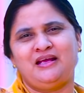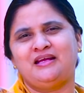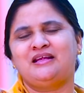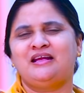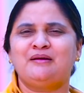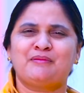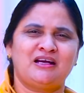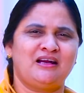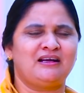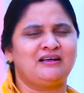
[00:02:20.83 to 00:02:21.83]
ఏదైనా
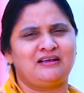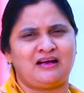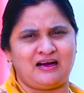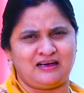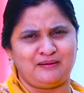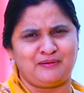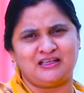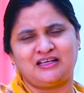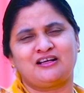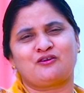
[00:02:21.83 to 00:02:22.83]
మనల్ని అట్లా మన
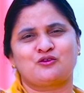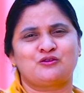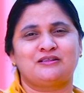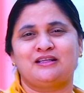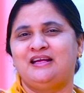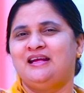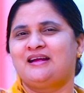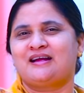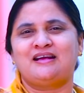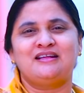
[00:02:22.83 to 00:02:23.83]
దగ్గరకు వస్తుంటుంది
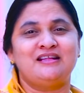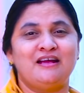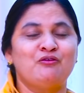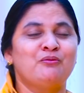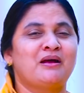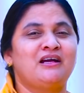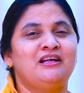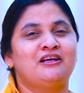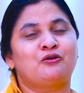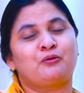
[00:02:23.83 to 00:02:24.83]
కానీ దేవుడు
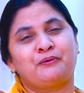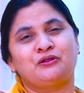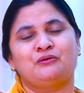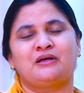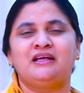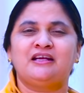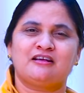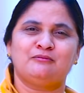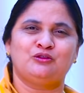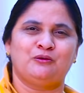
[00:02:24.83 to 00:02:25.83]
మనల్ని కృపతో
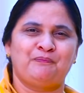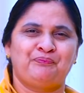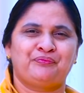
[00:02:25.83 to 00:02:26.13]
కనికిరముతో